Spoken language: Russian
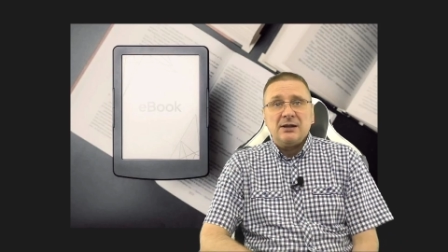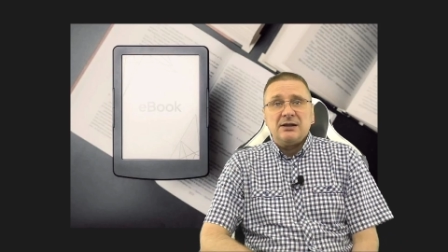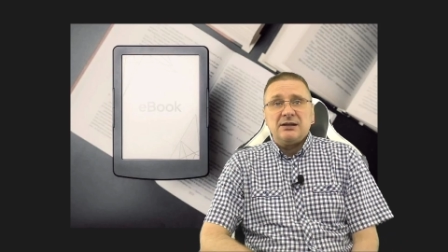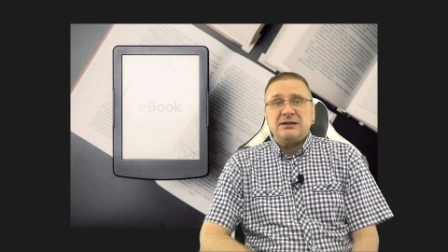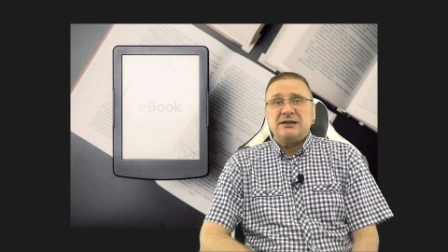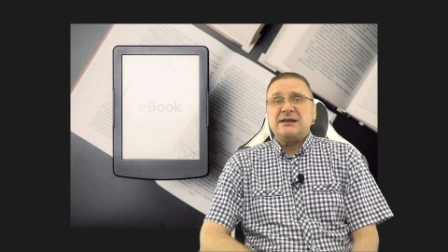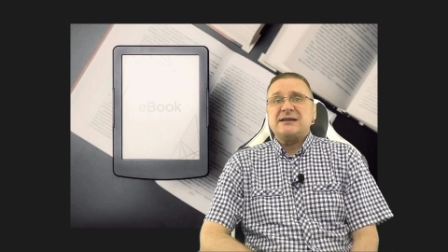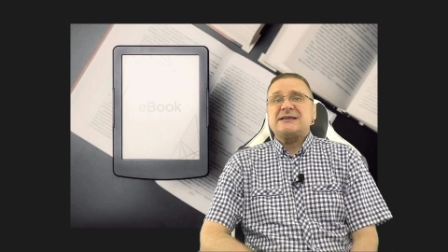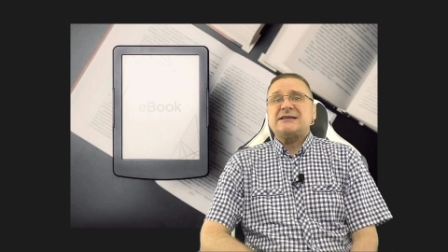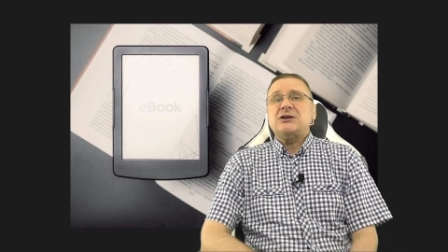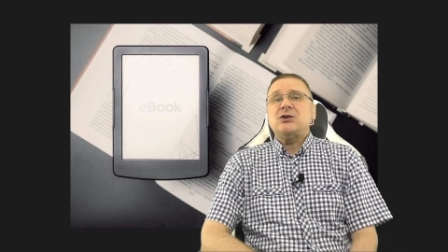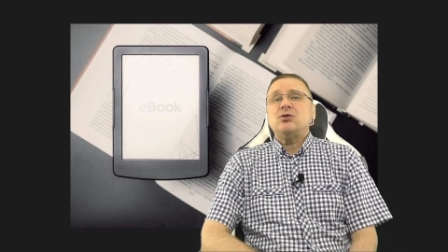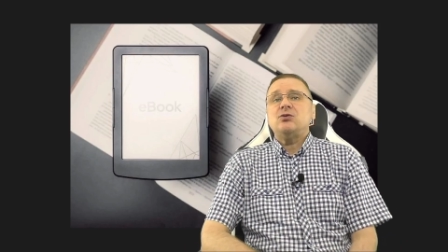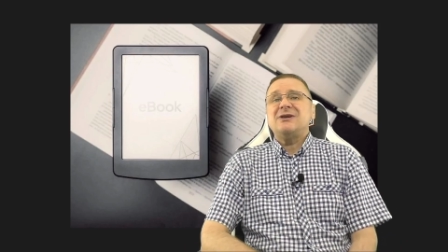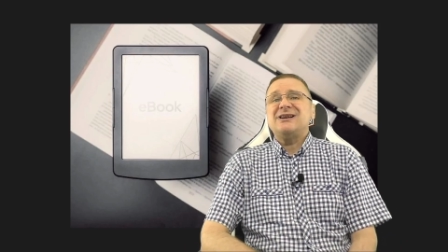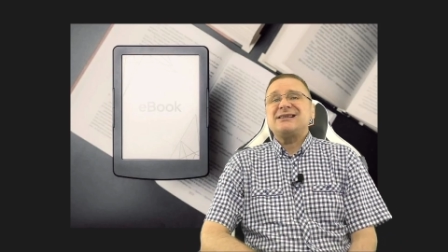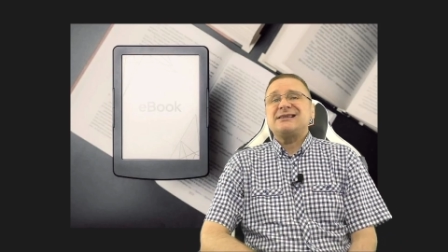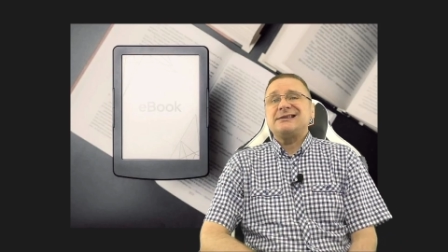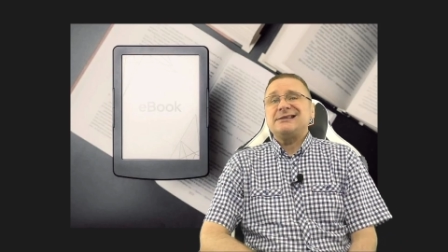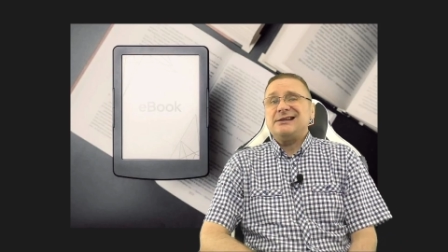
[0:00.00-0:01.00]
Если у
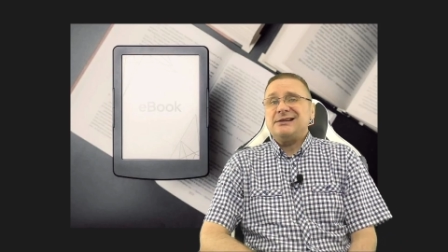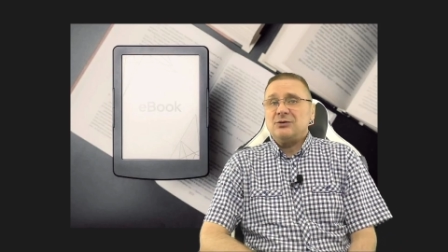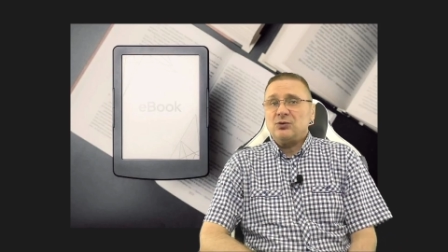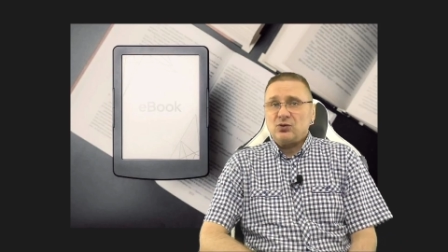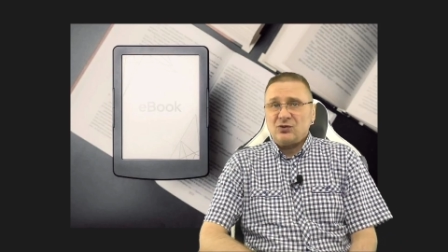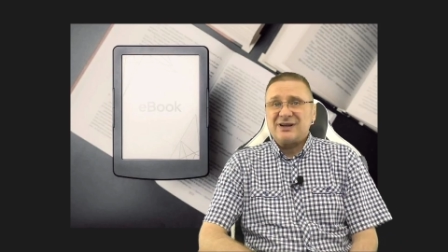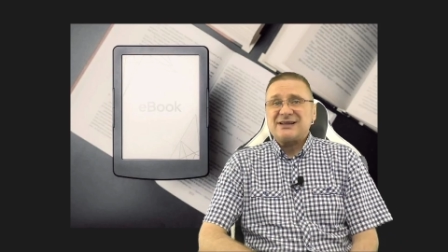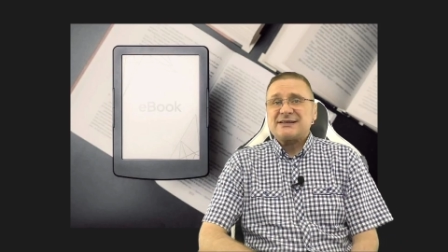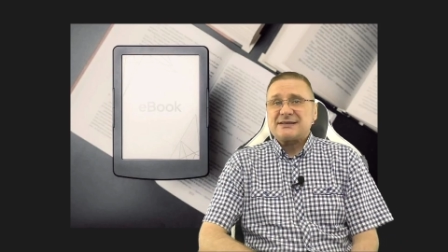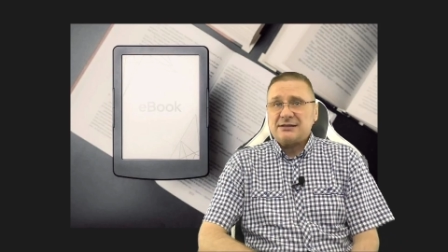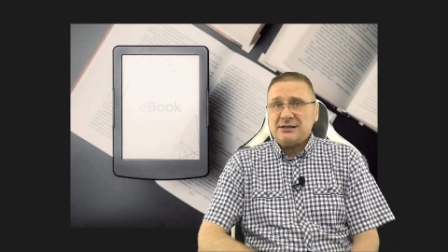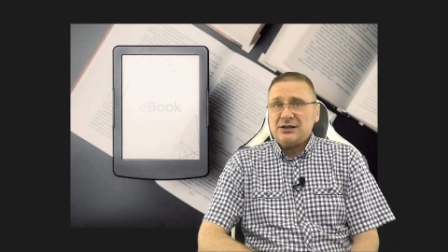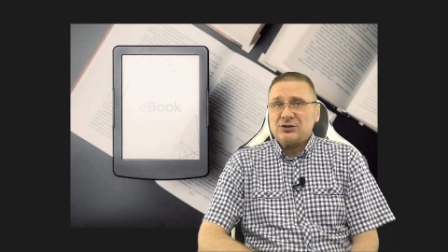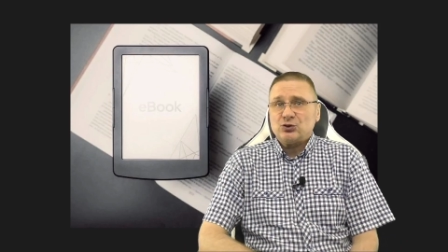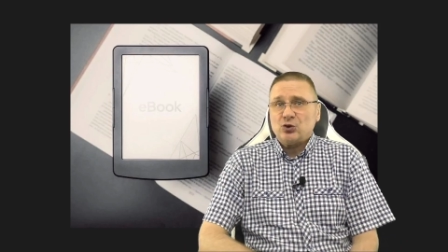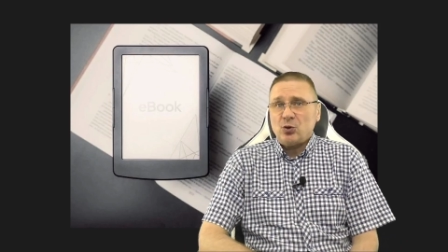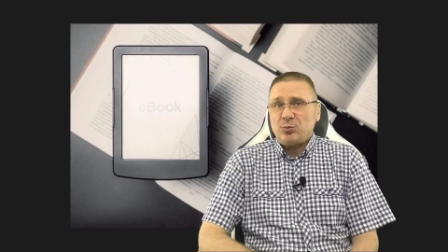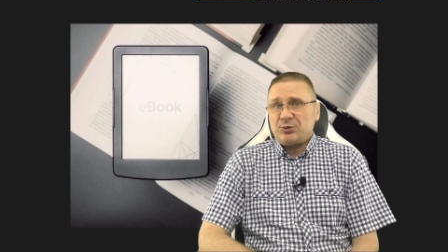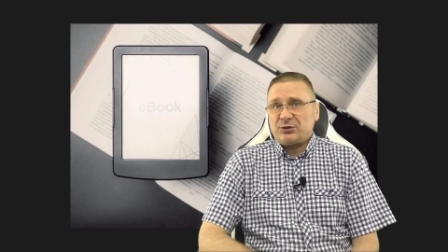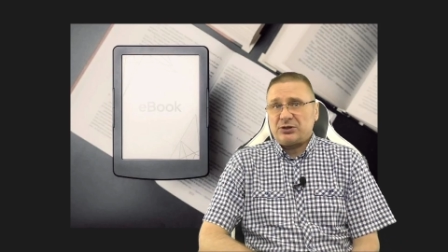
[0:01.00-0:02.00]
вас, у вас нет
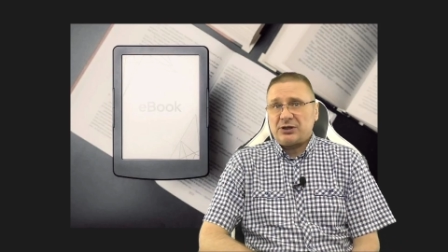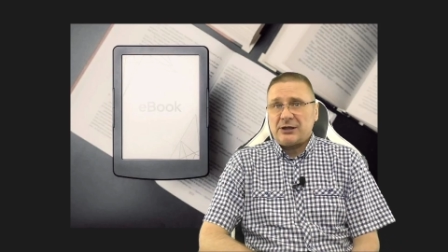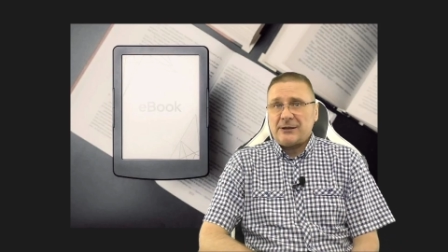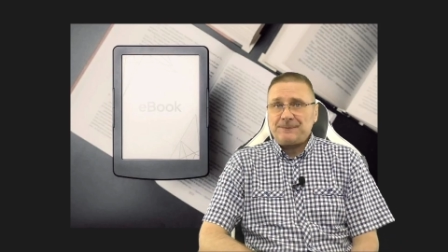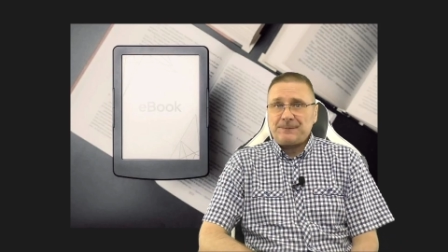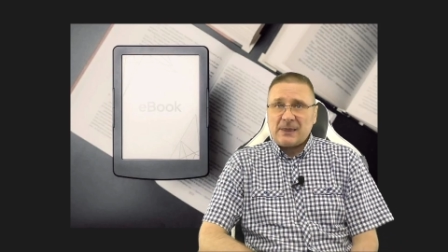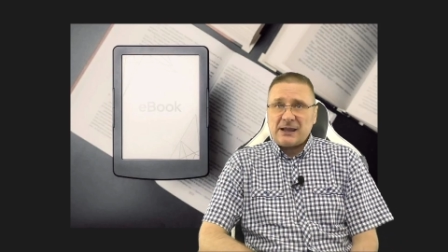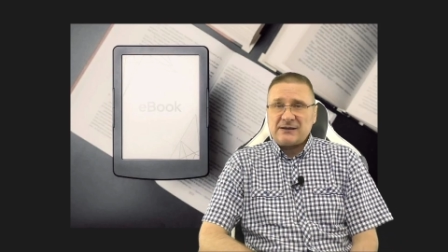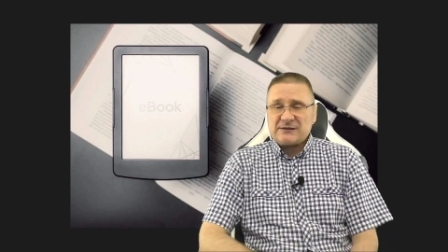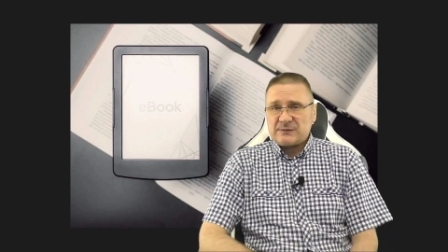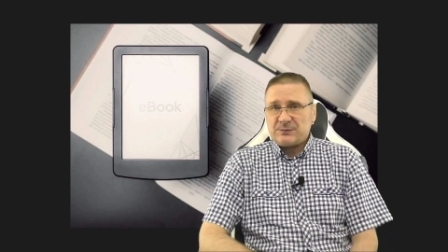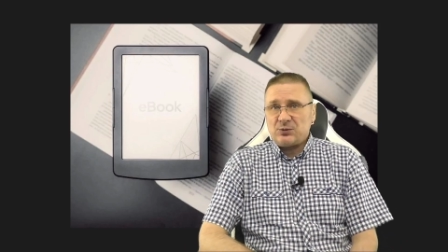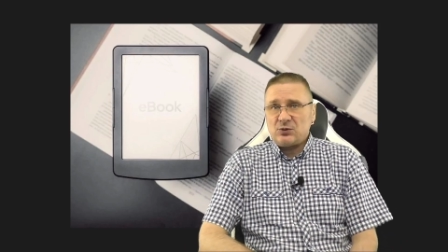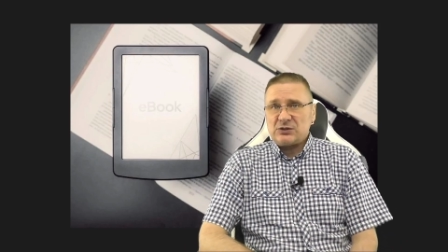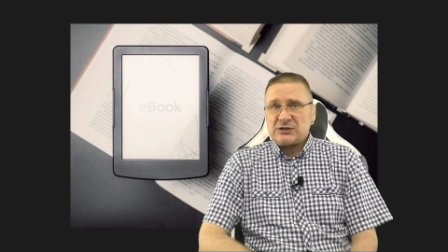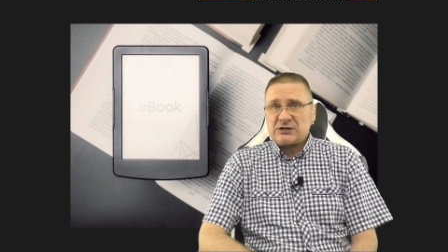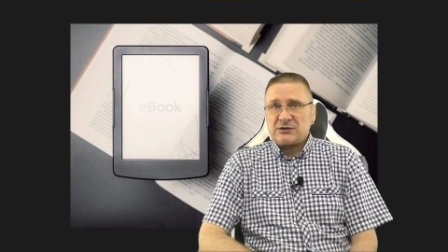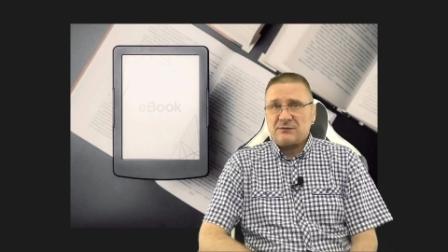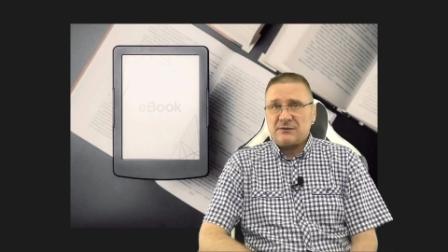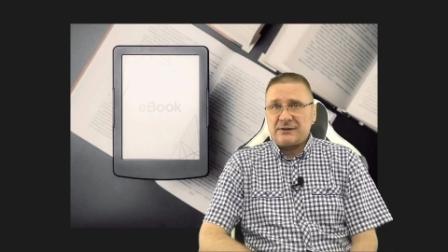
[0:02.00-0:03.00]
опыта
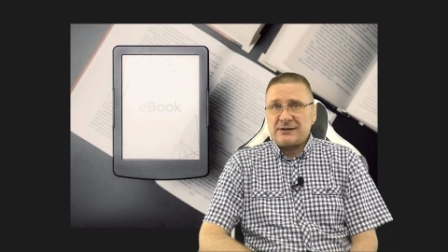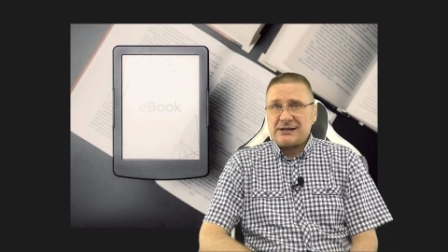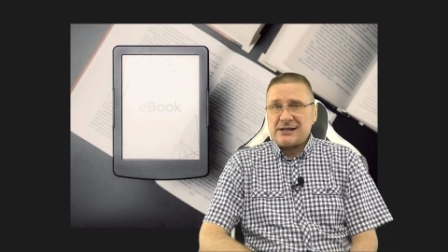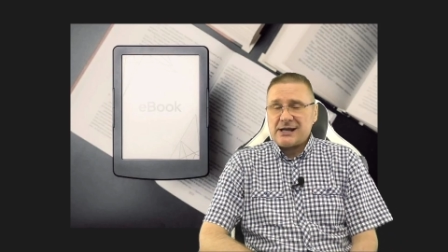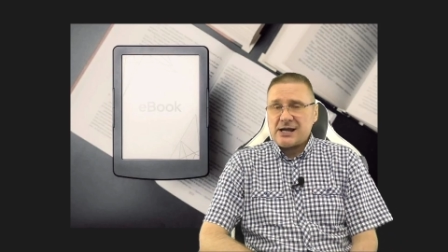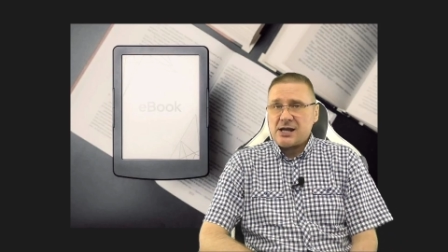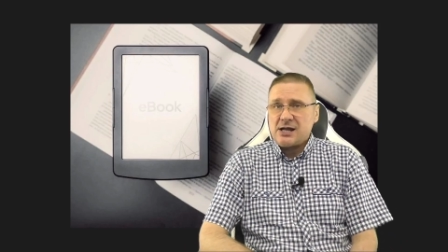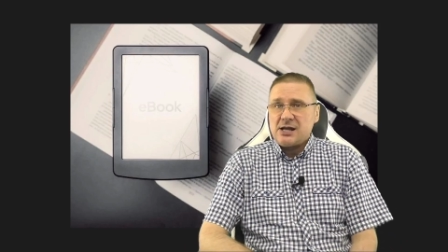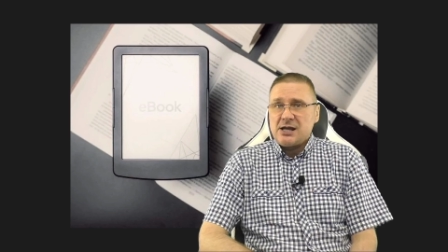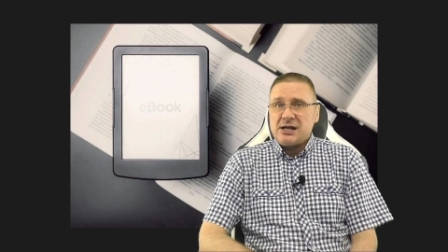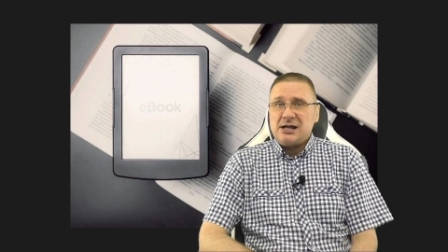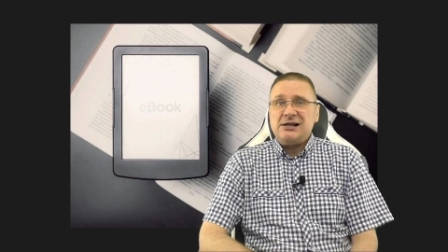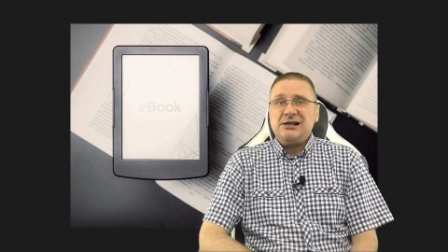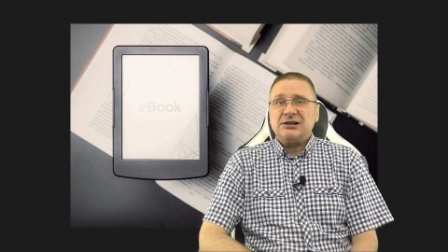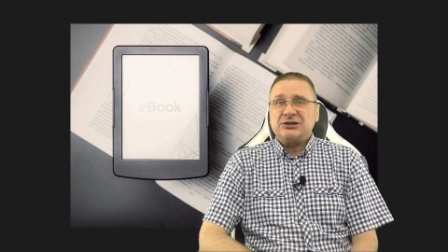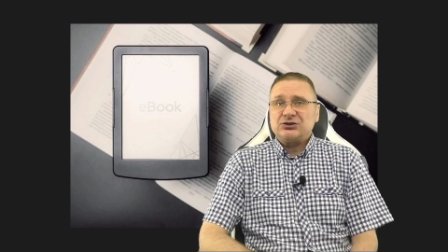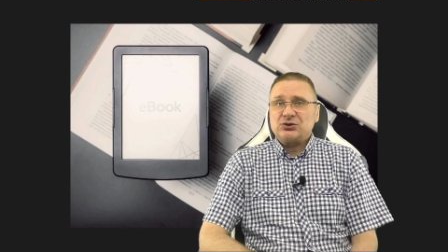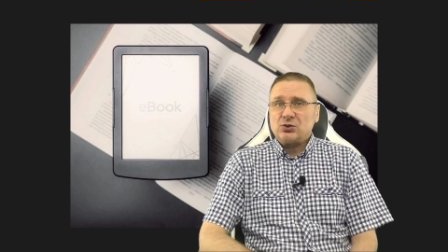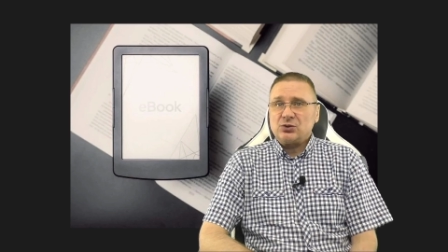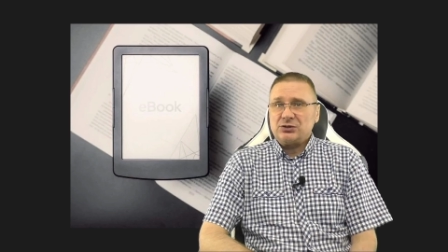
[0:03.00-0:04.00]
использования
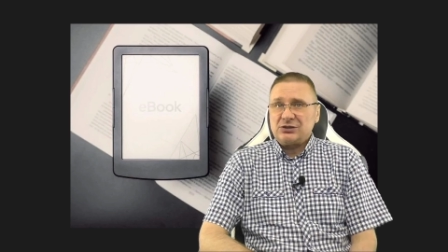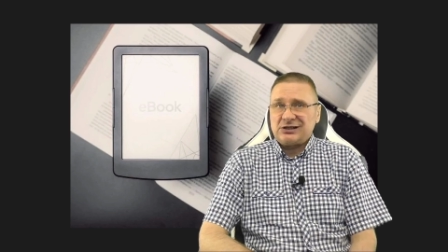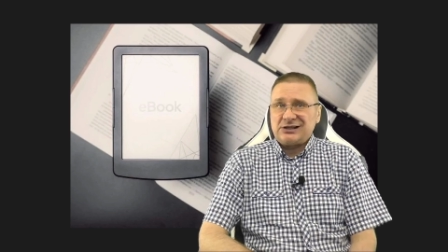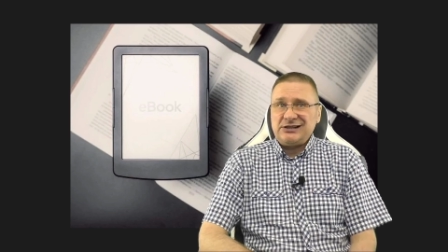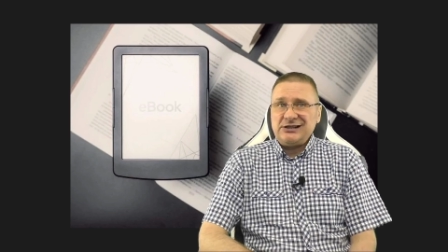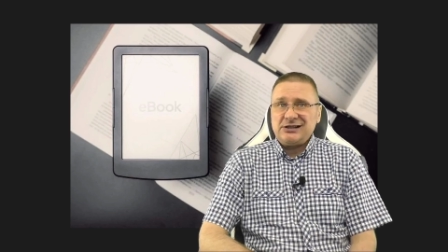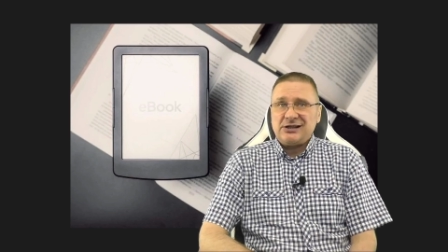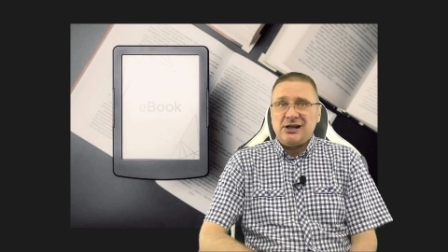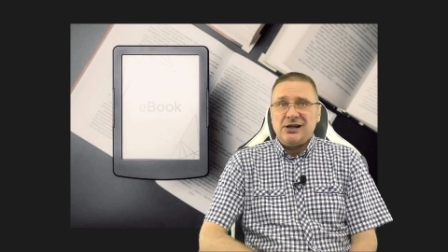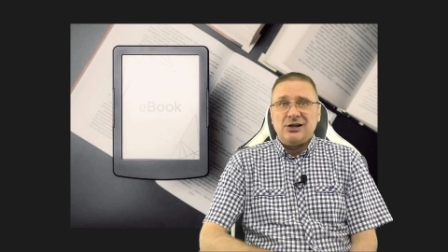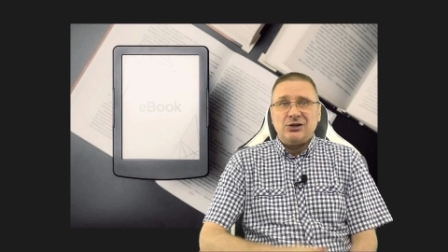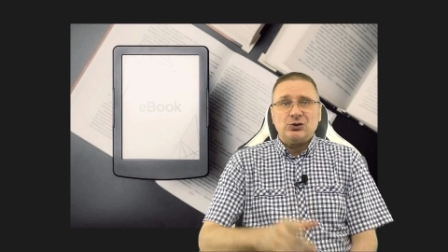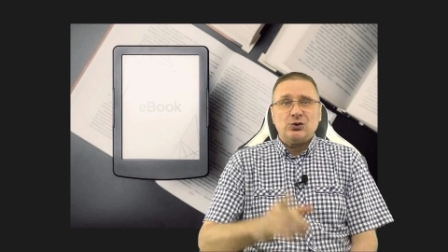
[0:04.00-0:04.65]
электронных книг,